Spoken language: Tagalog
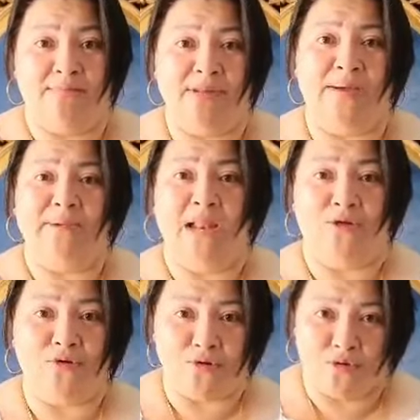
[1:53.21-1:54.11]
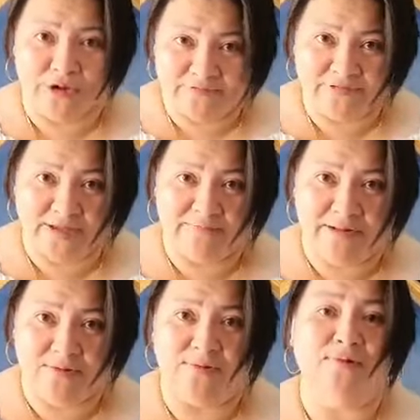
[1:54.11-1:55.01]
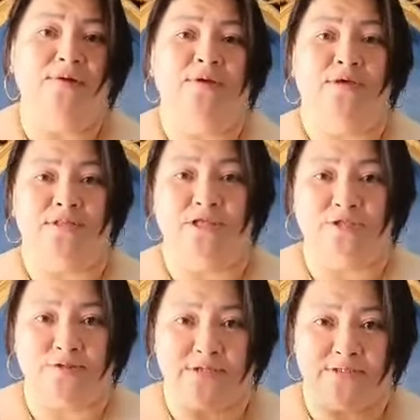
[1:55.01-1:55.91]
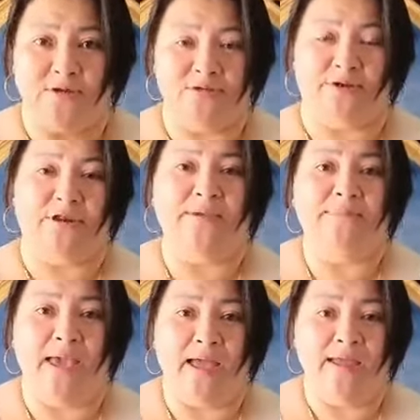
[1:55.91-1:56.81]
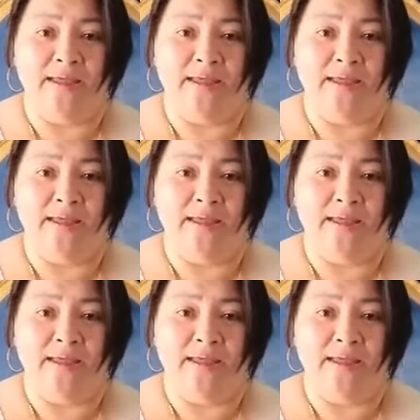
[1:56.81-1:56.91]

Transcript: minamahal po OFW dito sa Saudi Arabia.